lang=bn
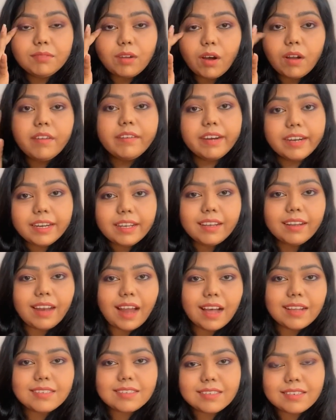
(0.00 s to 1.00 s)
অলরেডি
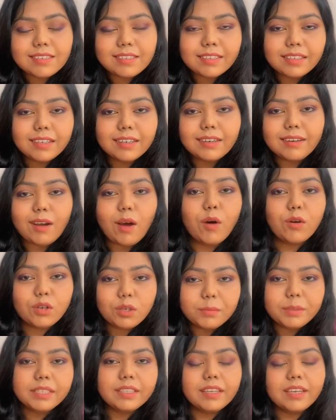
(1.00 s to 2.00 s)
লাস্ট ইয়ার
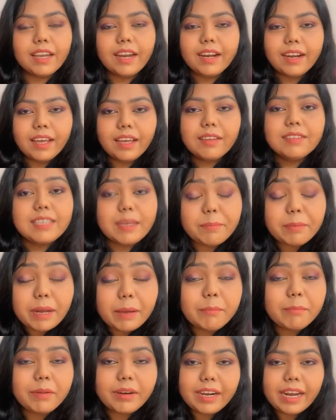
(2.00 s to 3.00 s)
অক্টোবর থেকে এটাই
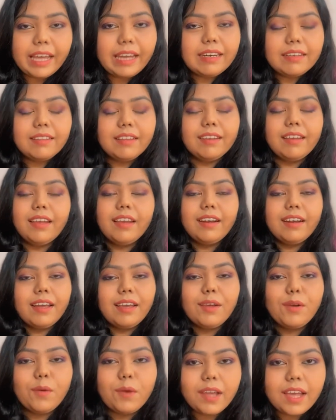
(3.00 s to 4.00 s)
সেপ্টেম্বর এন্ড থেকে
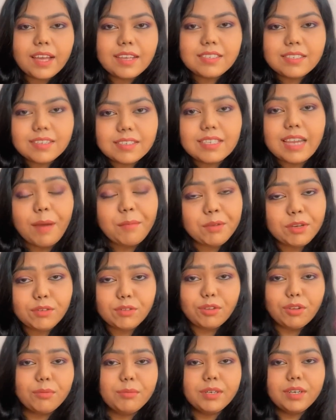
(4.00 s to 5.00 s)
এটাই হয়ে আসছে যে আমি
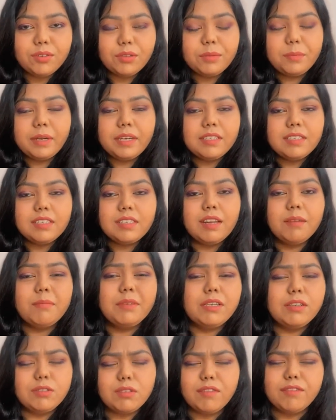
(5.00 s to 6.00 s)
কোথাও বেরোতে পারছি না
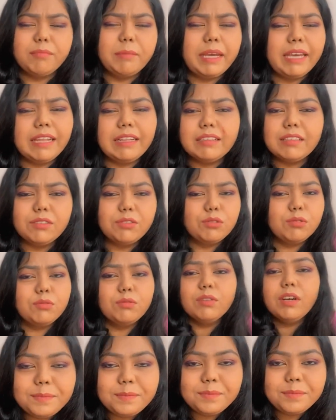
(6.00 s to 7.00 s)
বিকজ অফ মাই হেলথ ইস্যু
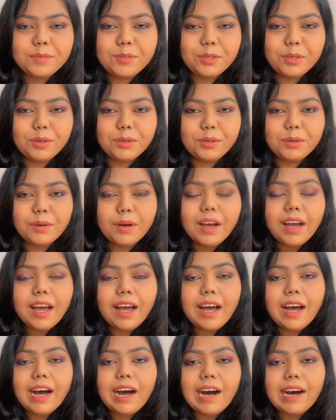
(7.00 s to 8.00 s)
তো
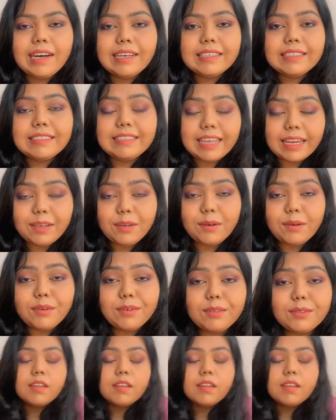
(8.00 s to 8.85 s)
যাই হোক